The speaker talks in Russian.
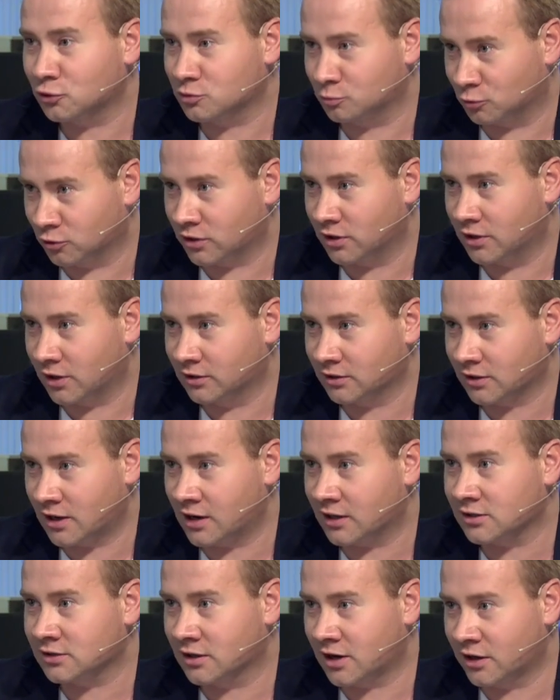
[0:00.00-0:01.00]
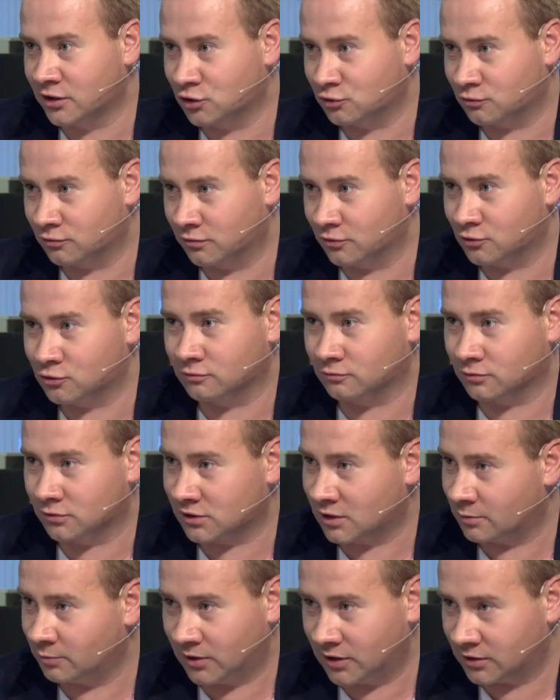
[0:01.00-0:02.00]
Очень многие гранты как раз ограничивают, говорят, что вот
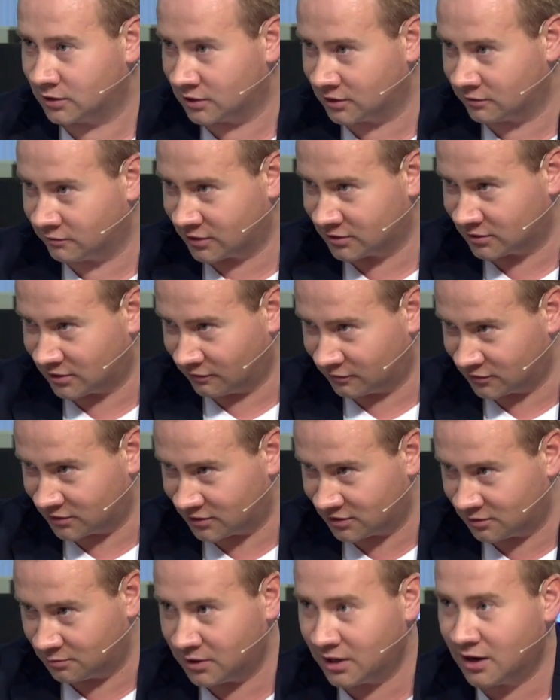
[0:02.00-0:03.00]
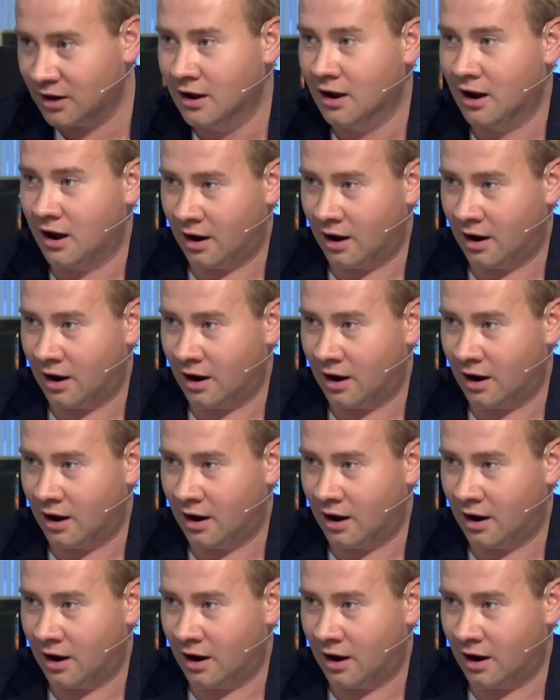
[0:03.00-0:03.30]
зарплата это вы оставьте себе,